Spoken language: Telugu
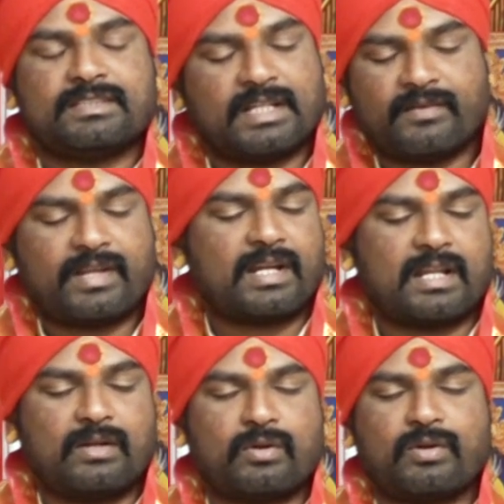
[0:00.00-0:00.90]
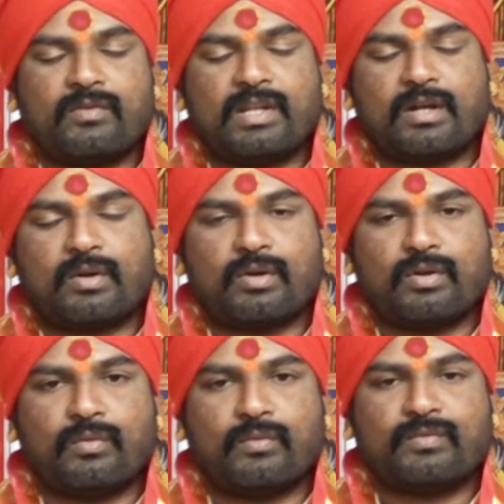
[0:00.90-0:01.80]
జనవరి నెలలో రెండు వేల
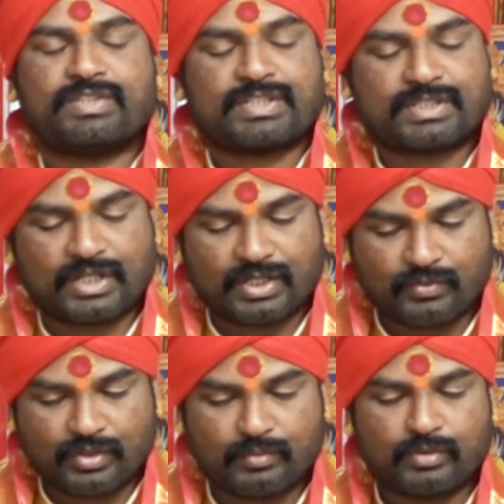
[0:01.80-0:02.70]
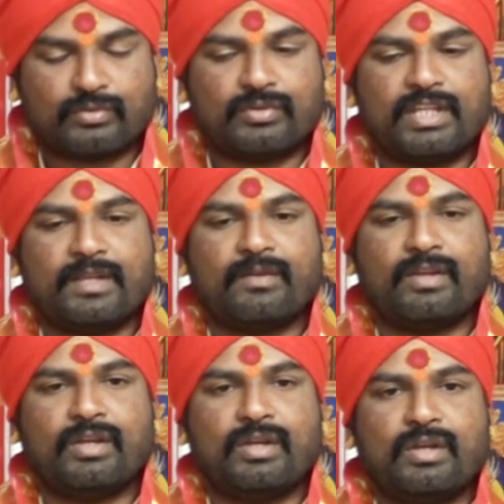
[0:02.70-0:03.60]
రెండు విశిష్టంగా ఉండబోతుంది
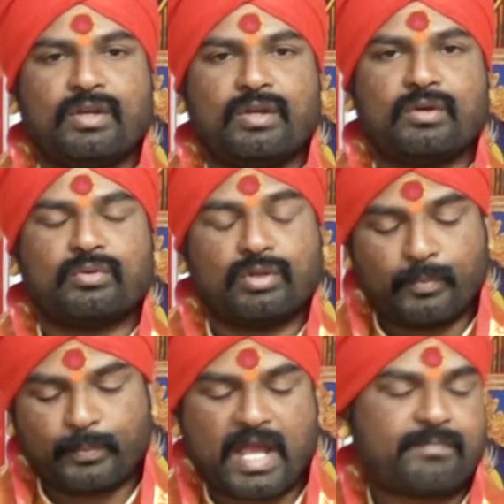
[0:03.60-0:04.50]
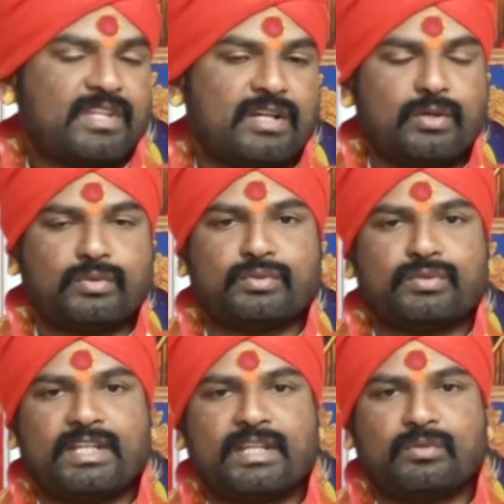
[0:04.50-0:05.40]
గృహప్రాప్తి
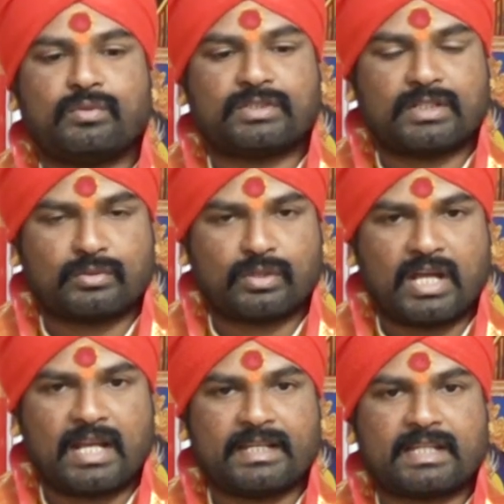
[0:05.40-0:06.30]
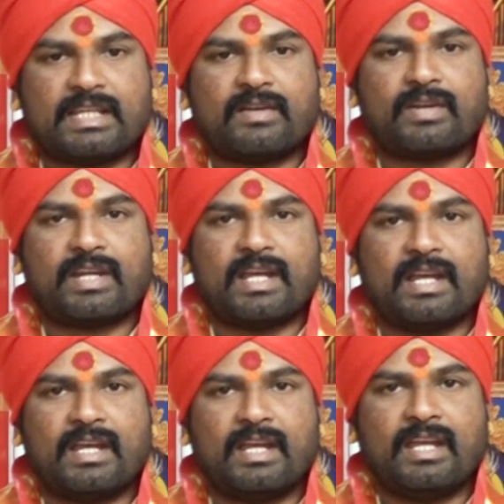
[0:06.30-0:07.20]
కలుగుతుంది నూతన గృహానికి ఎవరైనా
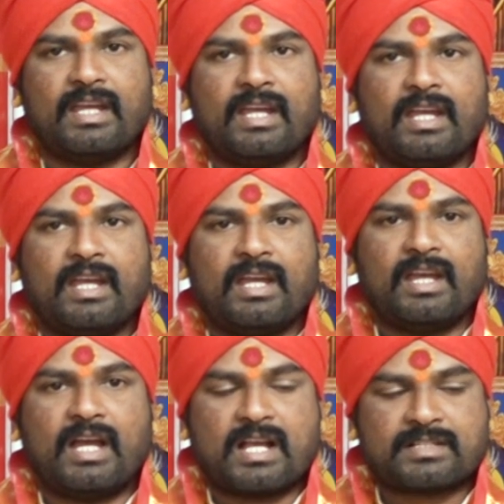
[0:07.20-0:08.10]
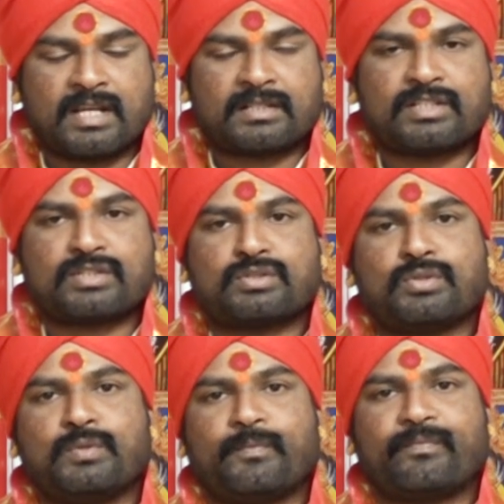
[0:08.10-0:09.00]

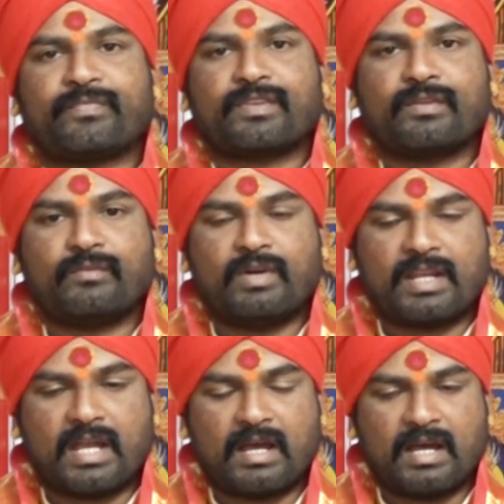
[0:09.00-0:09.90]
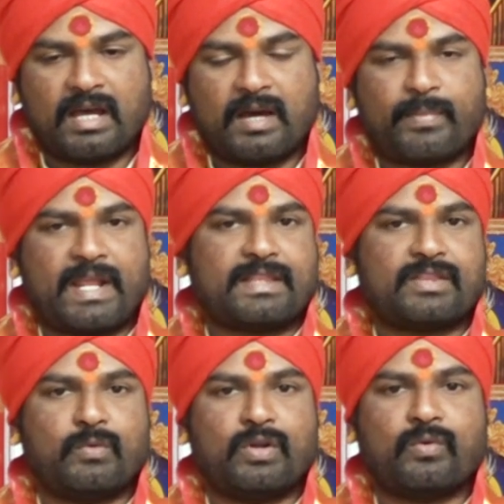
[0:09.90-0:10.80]
ఆకాంక్షిస్తూ వారి ఆ
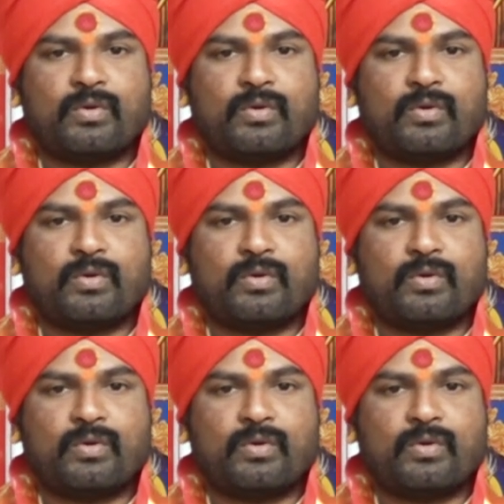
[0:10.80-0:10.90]
ప్రయత్నంలో